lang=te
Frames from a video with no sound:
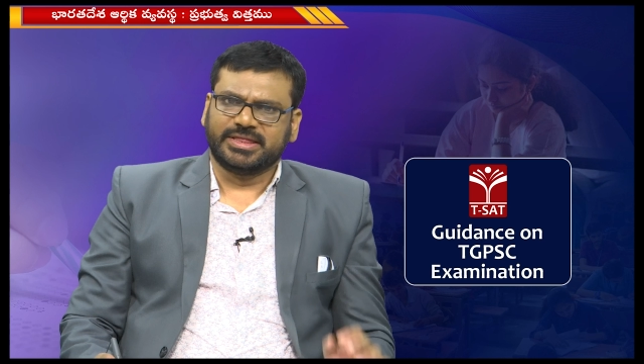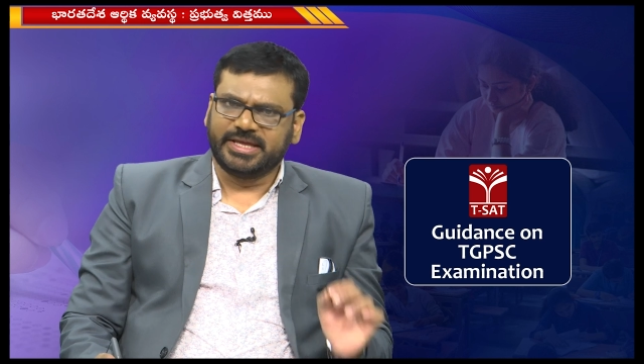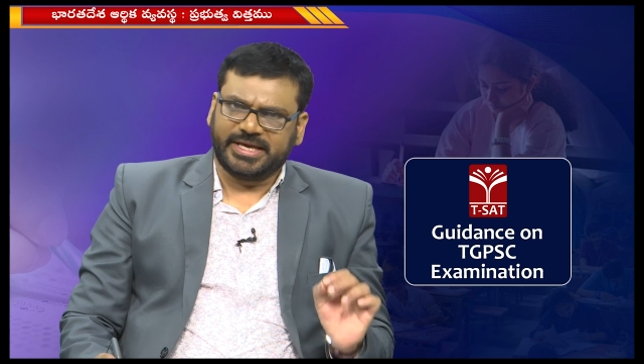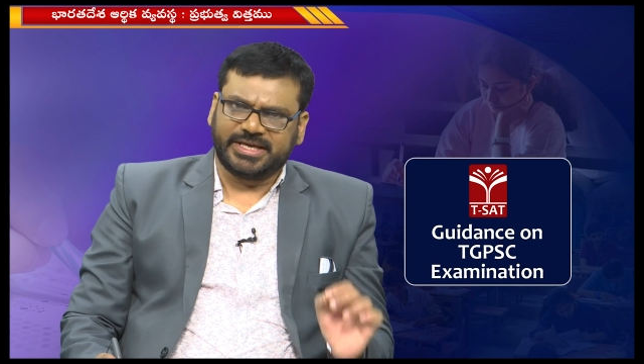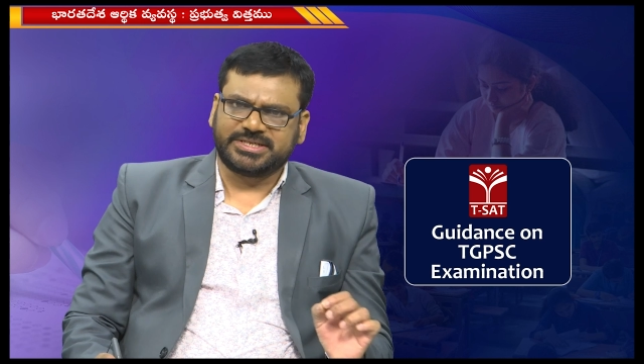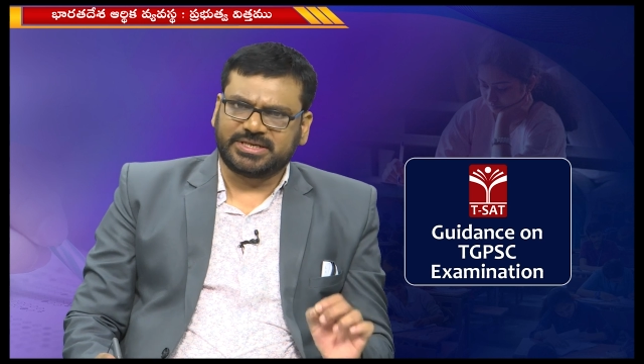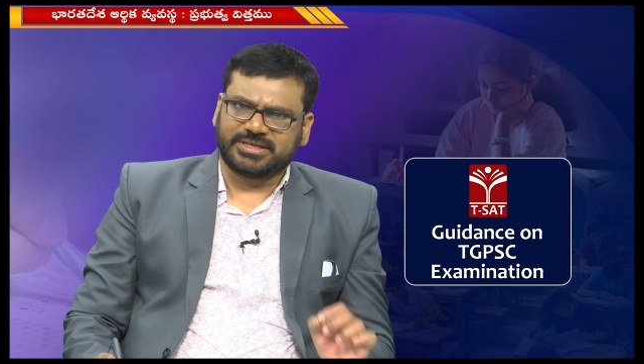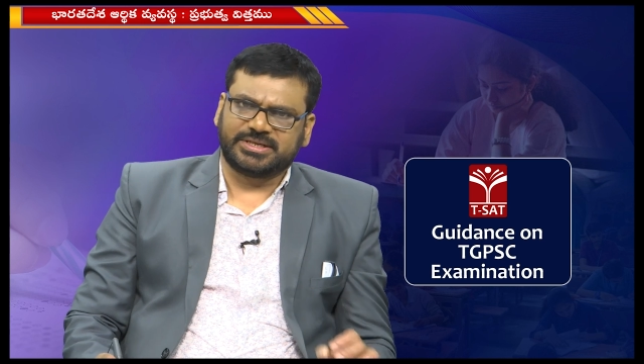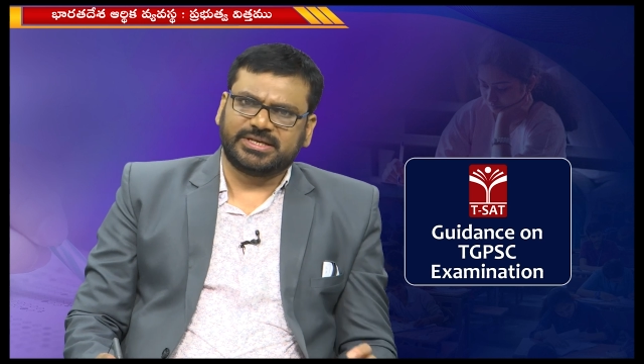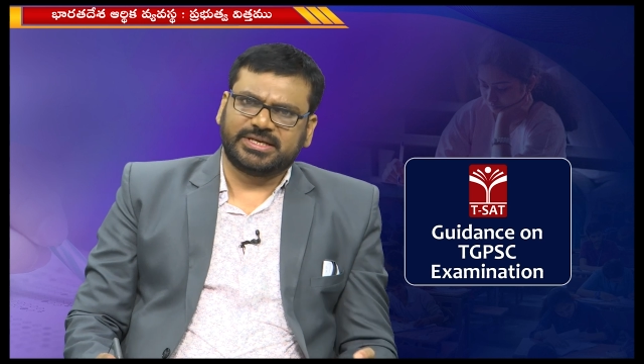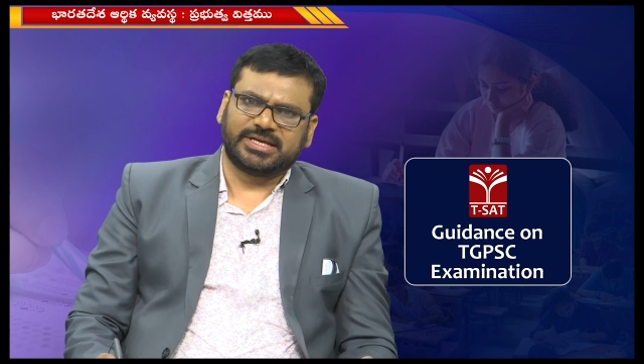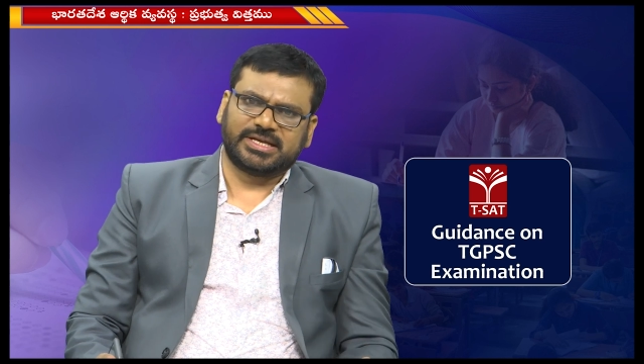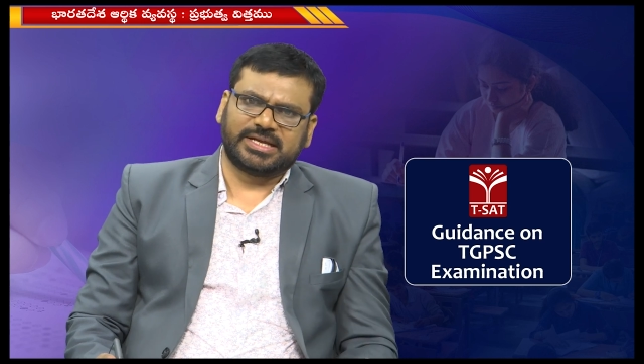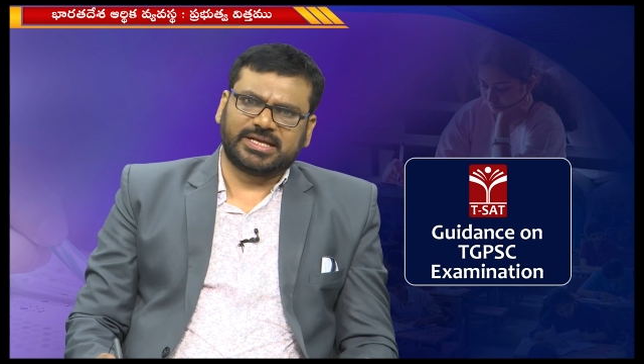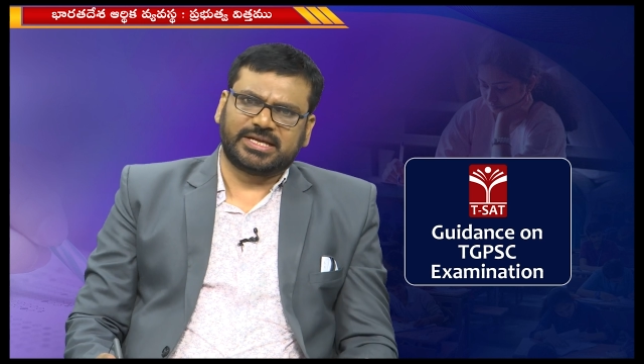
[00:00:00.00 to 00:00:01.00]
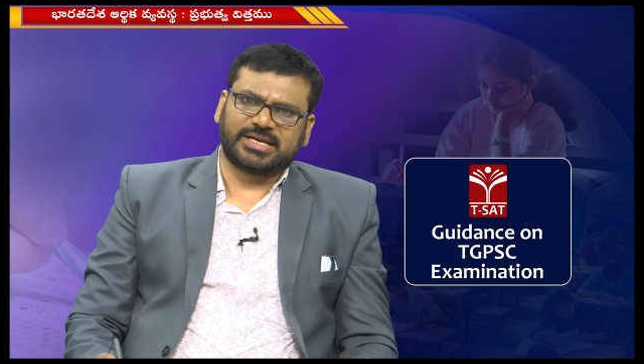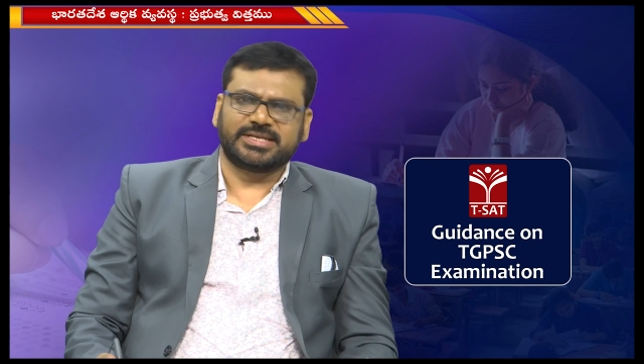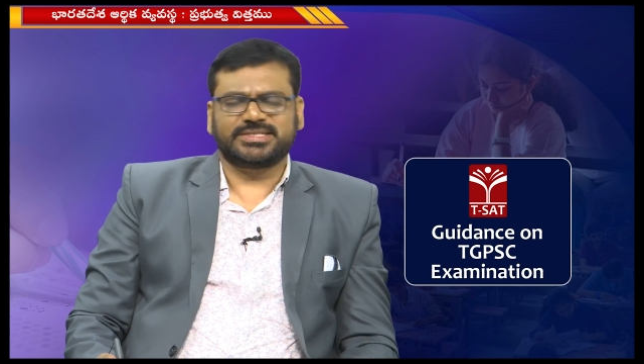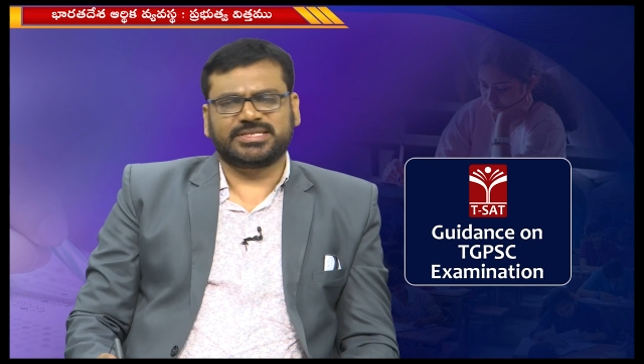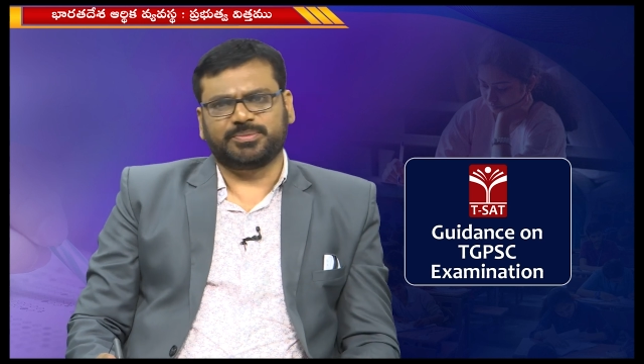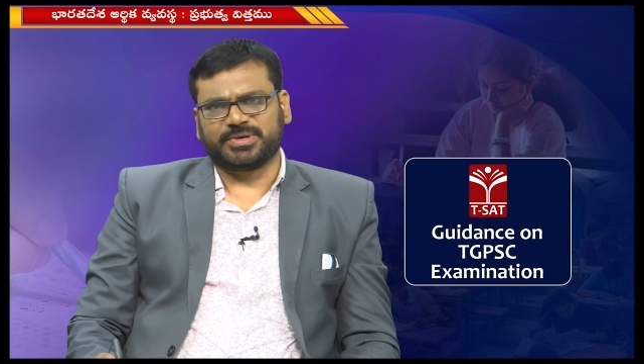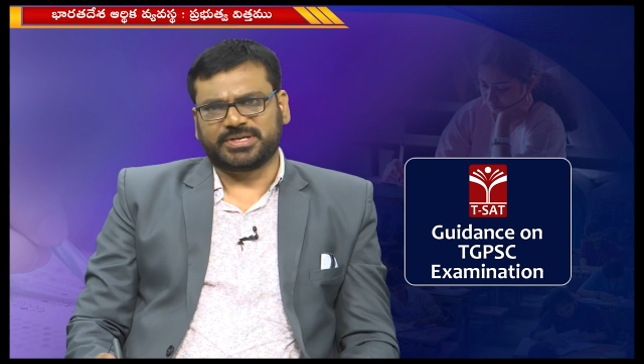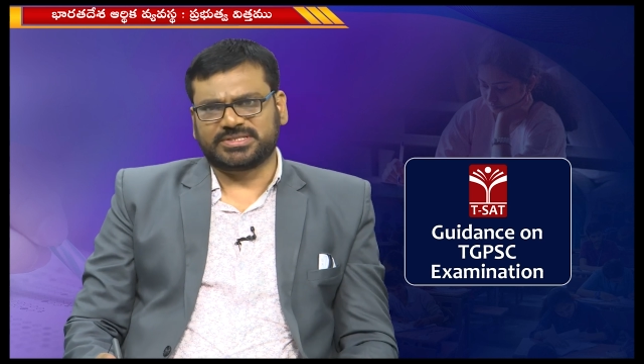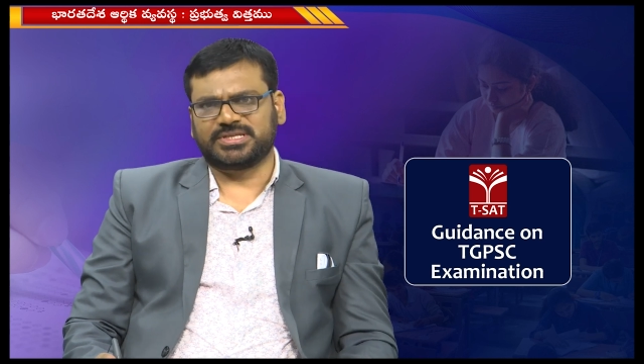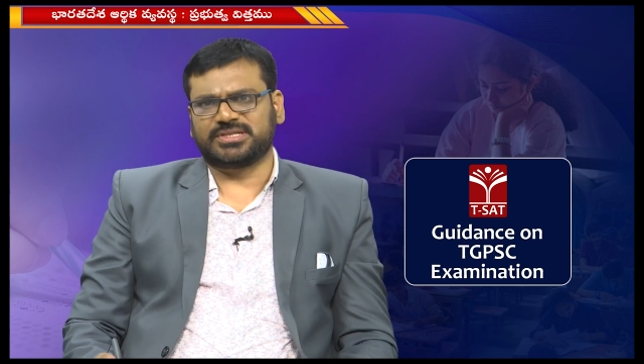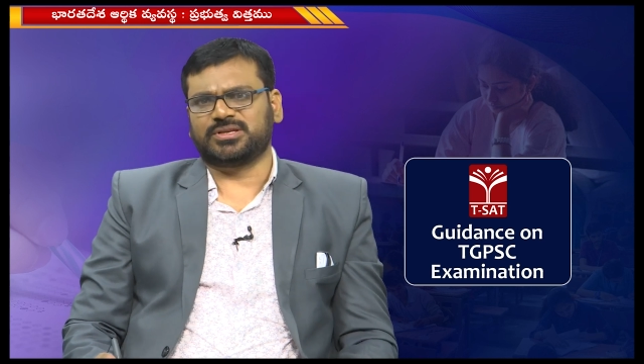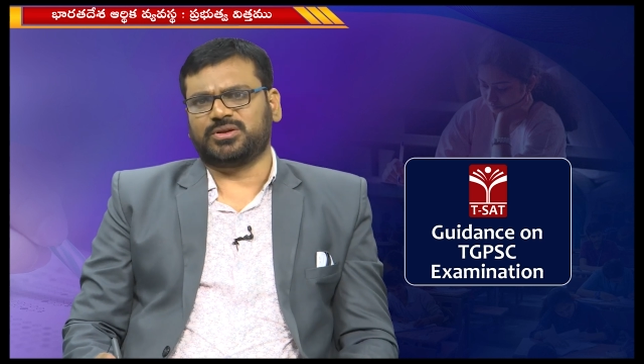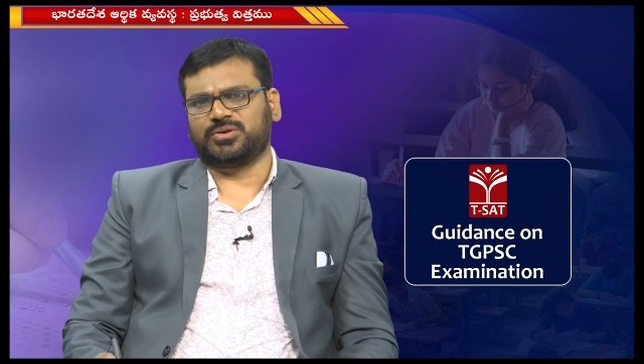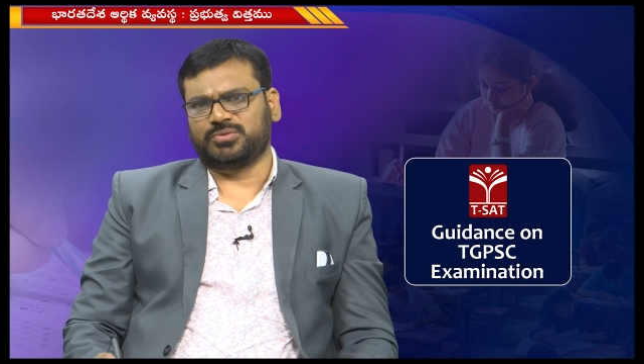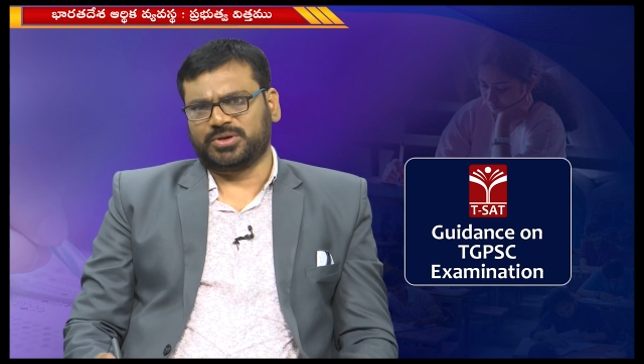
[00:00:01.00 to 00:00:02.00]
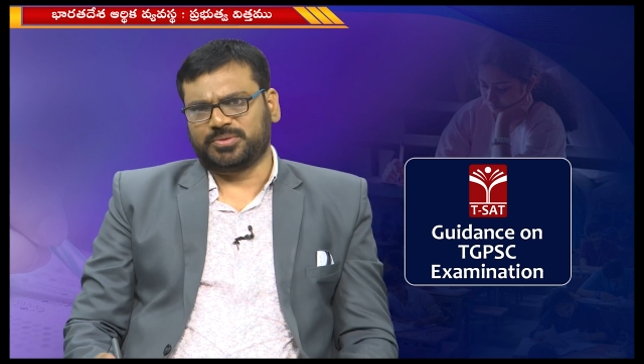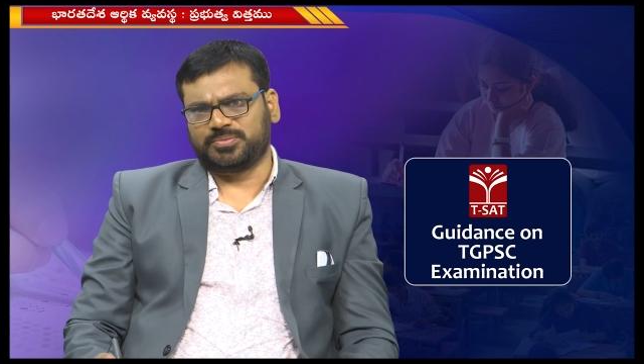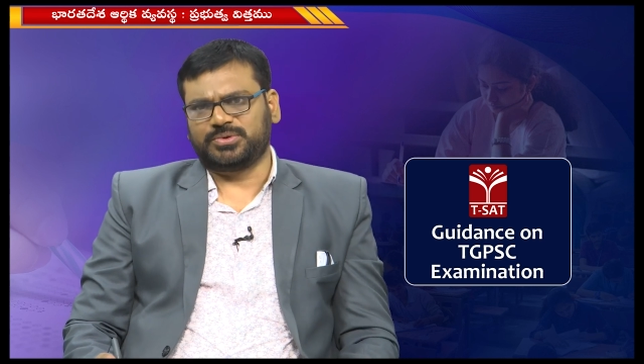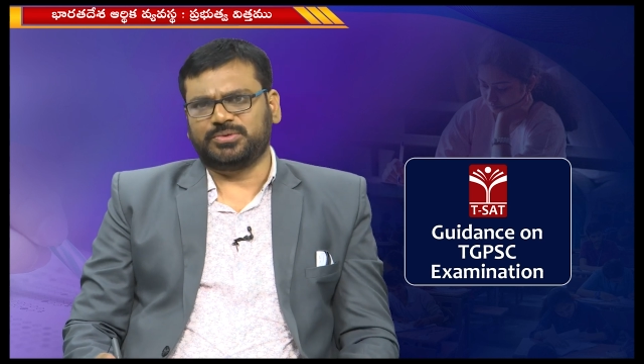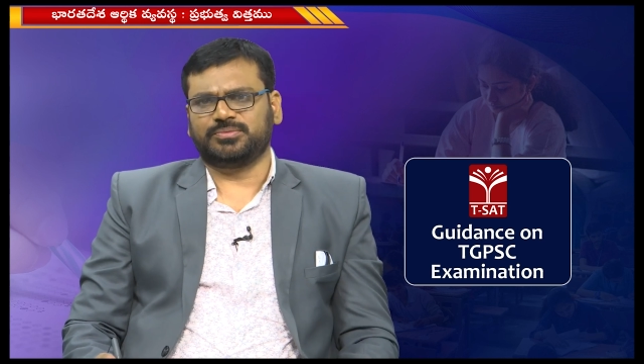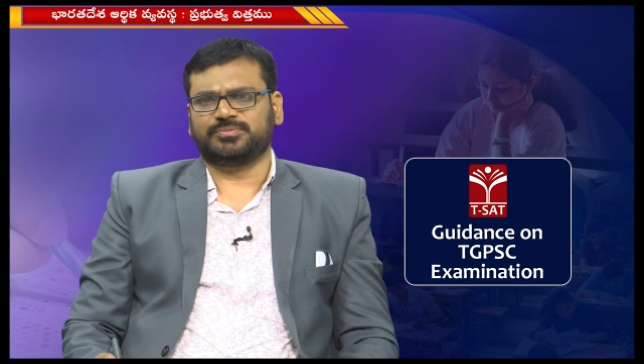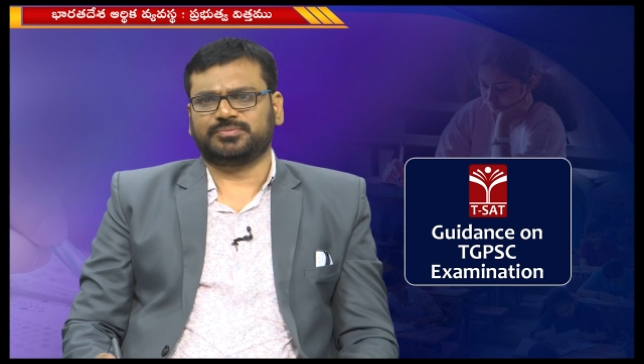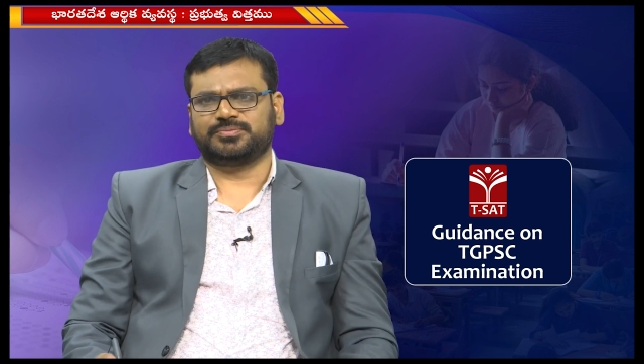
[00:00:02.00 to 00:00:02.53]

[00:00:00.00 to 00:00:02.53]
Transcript: దేశం క్లిష్ట పరిస్థితిలో ఉన్నప్పుడు